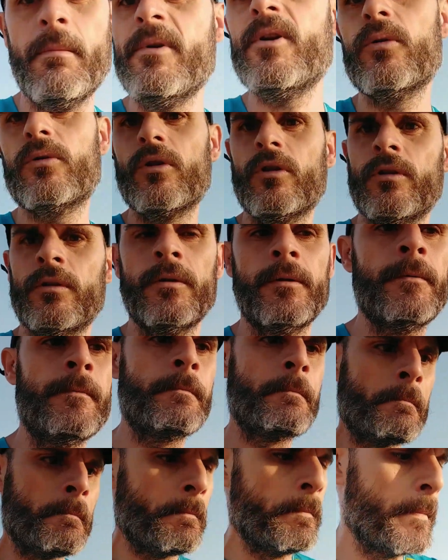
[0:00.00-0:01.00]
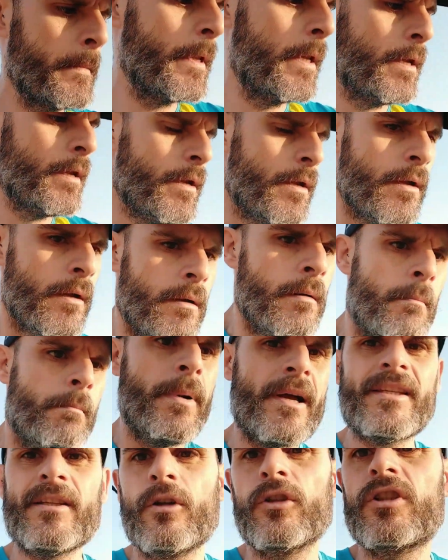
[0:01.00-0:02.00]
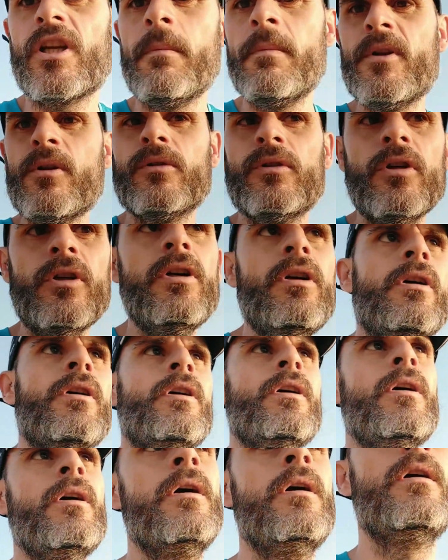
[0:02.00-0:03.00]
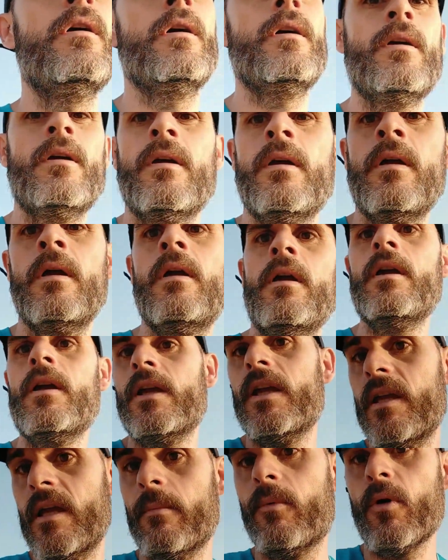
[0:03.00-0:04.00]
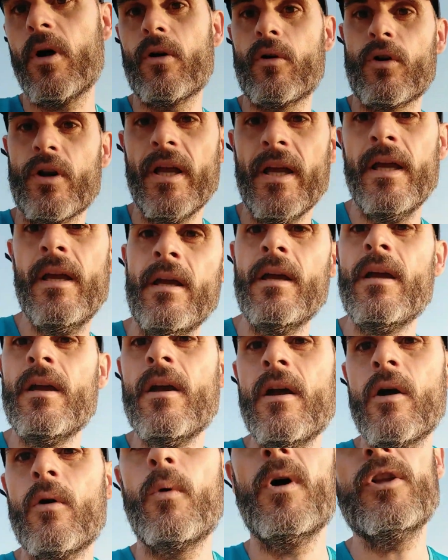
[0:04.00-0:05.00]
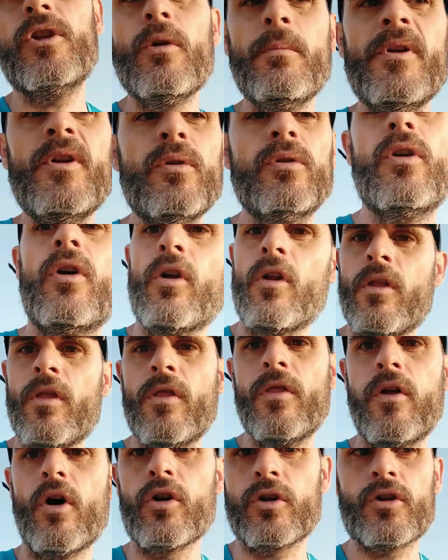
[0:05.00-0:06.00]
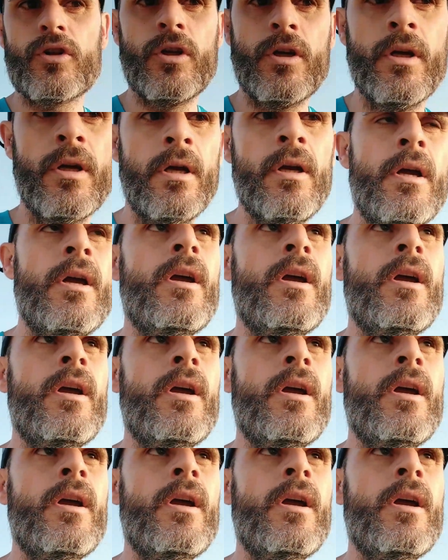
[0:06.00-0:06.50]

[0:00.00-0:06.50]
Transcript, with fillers: tres minutos. Pasa los tres minutos y me pongo a correr. ¿Cuántos minutos? Dos